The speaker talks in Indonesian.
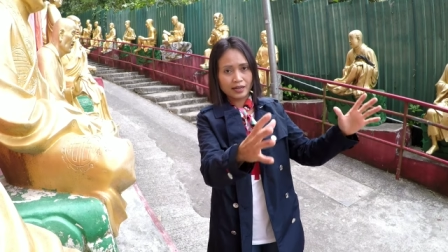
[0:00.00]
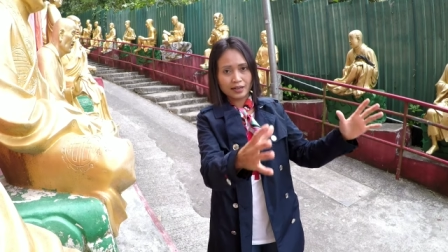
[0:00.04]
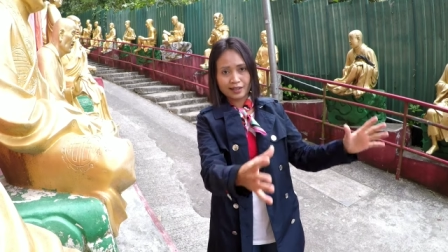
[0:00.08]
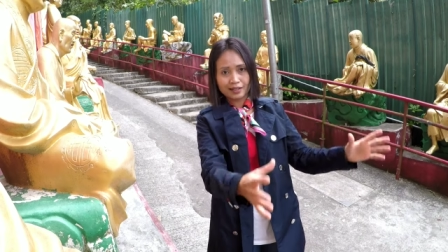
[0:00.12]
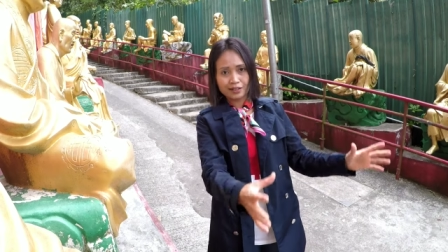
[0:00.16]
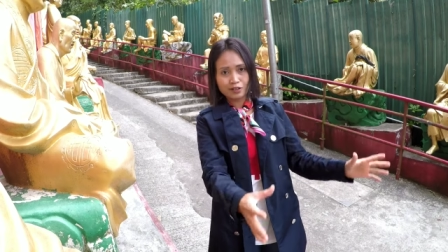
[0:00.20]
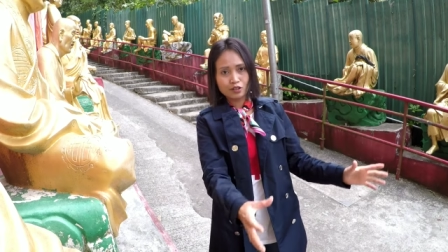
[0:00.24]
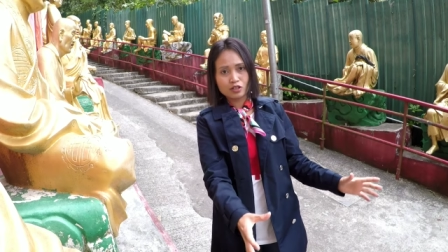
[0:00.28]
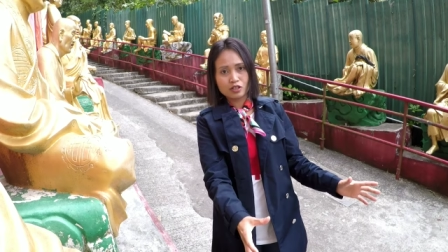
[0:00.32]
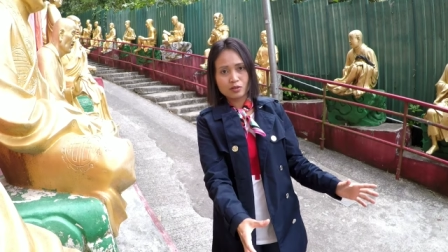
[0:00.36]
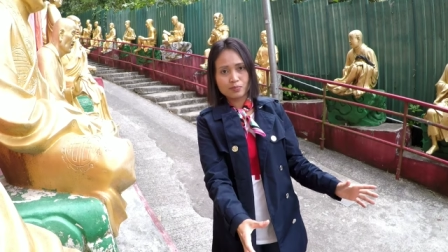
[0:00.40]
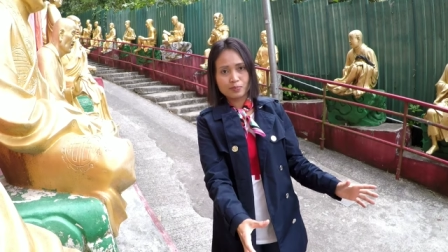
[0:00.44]

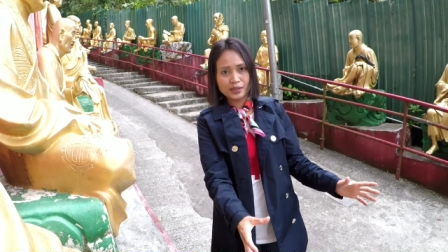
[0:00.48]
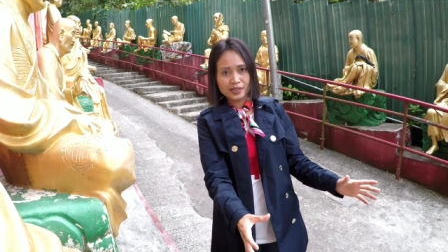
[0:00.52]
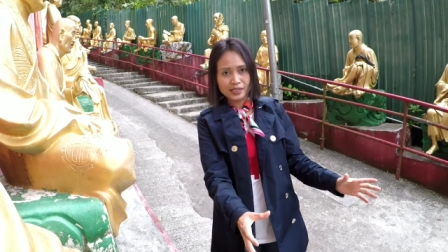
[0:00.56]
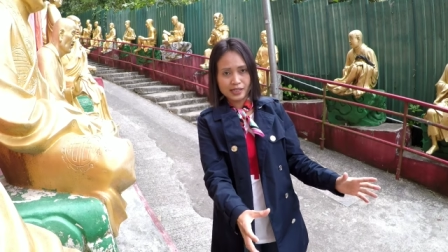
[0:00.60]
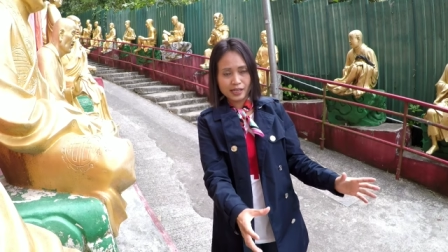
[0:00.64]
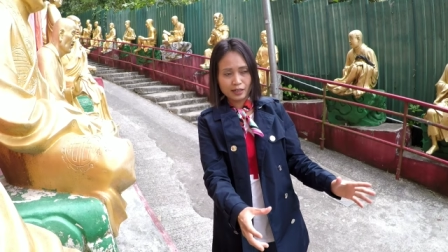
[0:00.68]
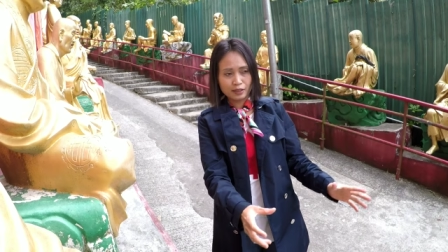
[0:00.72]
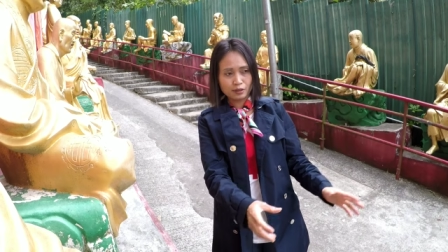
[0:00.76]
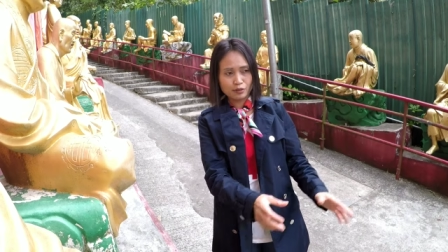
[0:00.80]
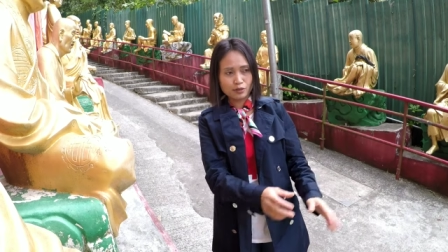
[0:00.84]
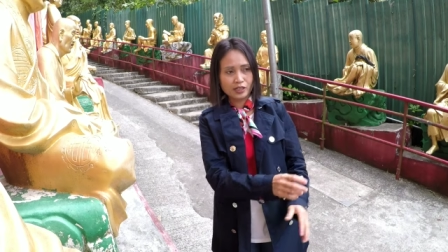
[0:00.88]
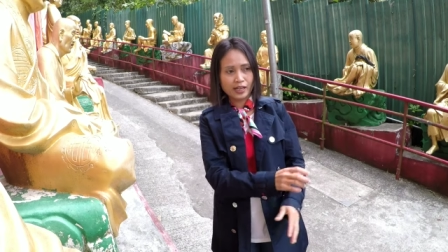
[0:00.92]
kardus
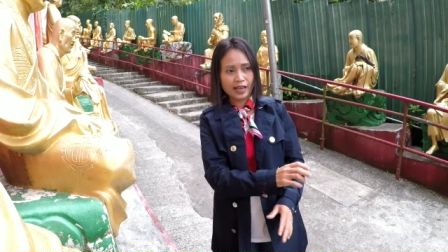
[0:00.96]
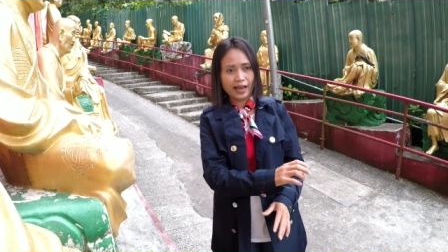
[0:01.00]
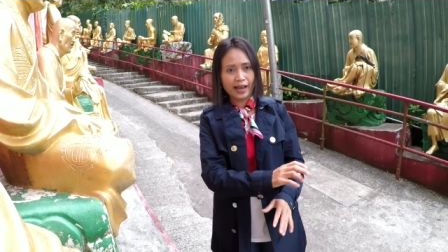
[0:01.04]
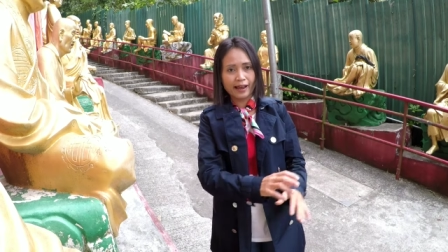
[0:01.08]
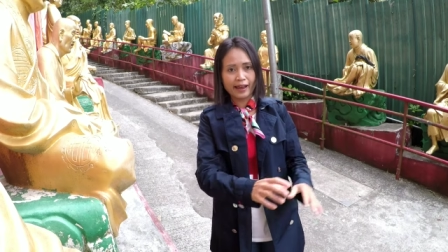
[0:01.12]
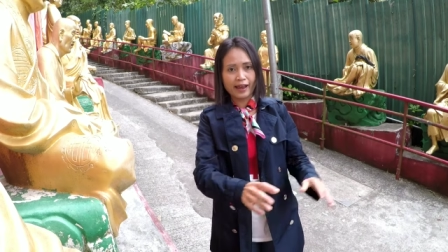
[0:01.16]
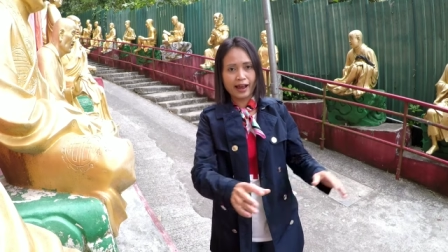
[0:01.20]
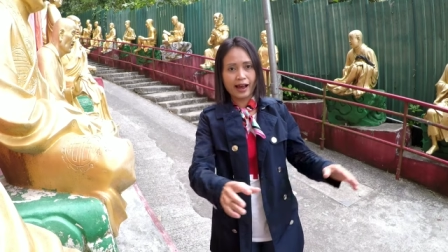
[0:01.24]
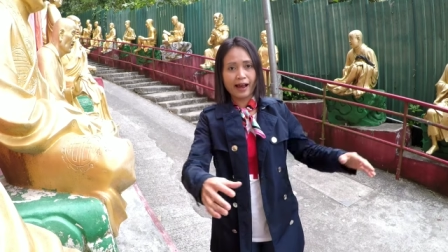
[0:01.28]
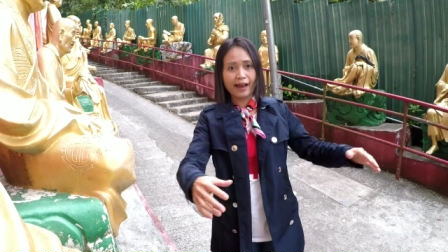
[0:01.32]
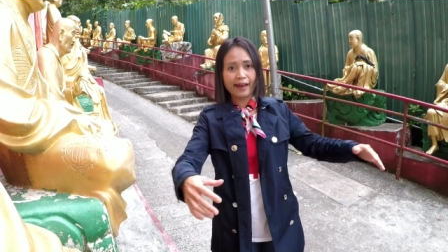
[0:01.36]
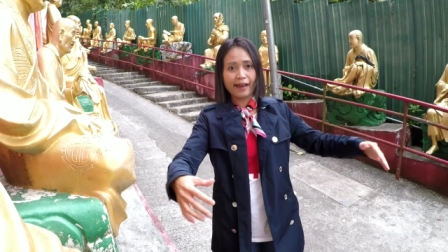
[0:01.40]
besar itu saya
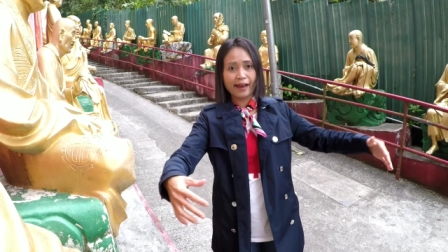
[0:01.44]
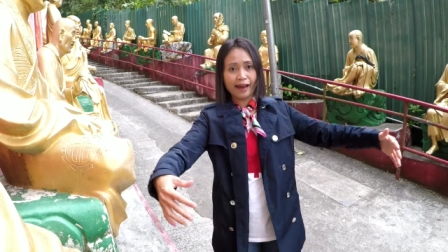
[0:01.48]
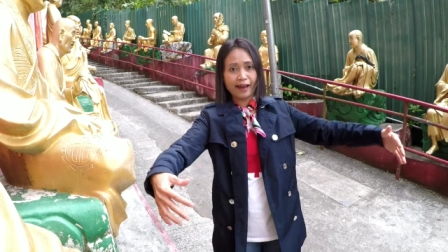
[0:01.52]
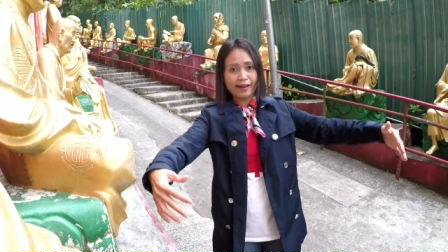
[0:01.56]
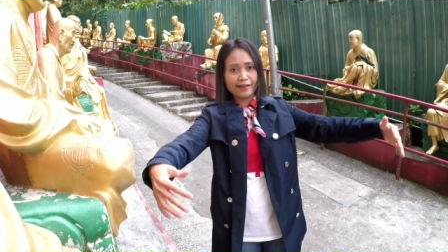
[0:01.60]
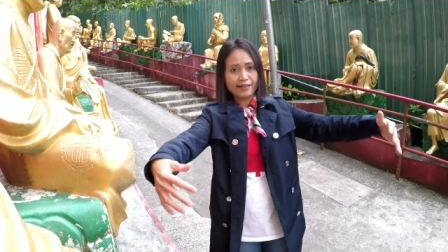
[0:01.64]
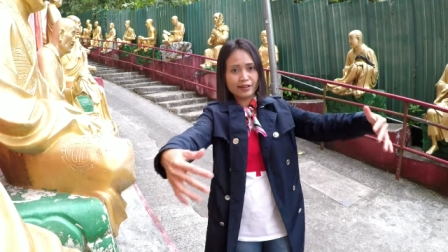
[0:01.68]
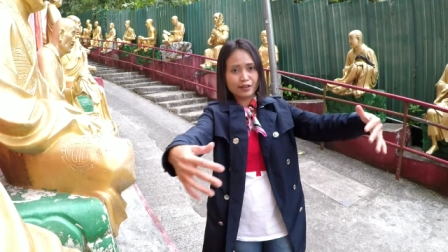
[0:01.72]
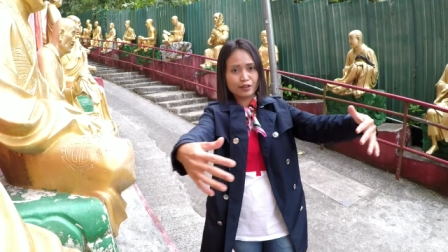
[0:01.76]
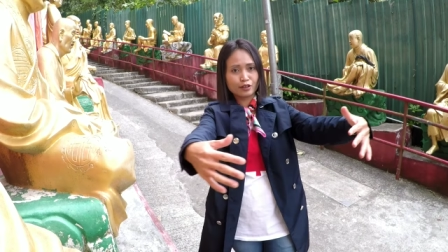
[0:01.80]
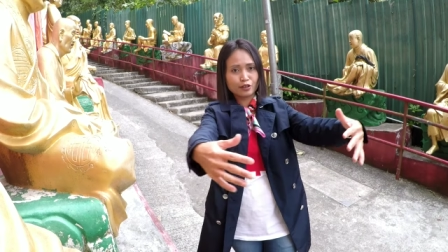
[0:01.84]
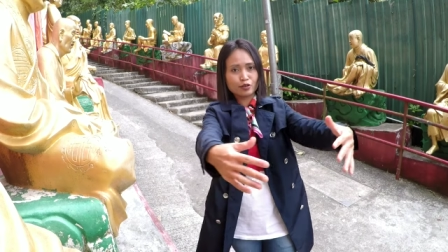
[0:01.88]

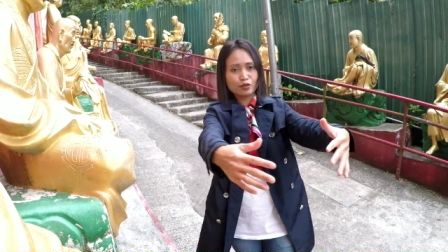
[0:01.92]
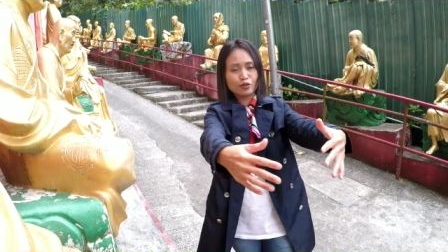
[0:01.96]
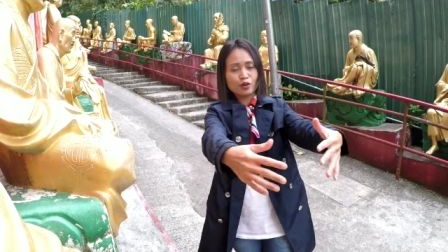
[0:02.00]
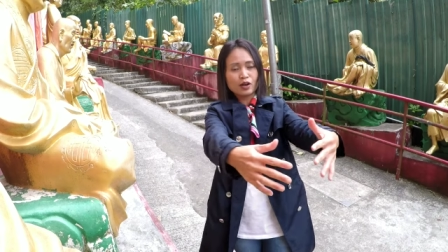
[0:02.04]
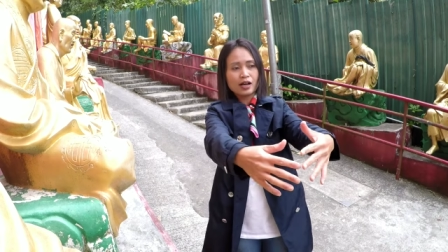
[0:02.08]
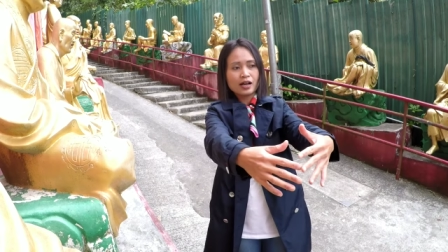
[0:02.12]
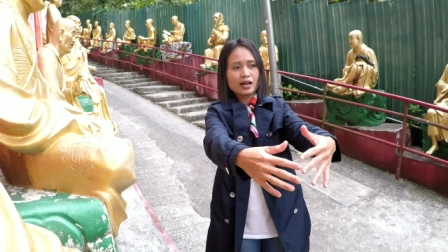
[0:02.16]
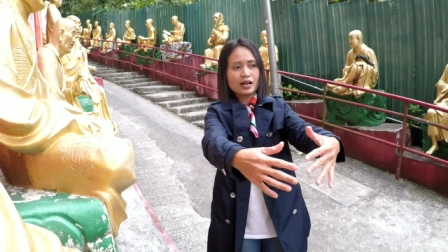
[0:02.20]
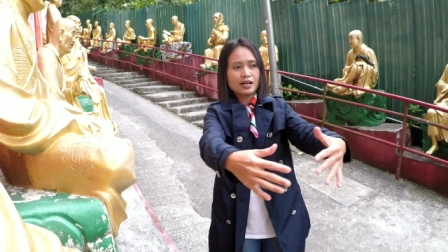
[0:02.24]
ayah-ayahnya tuh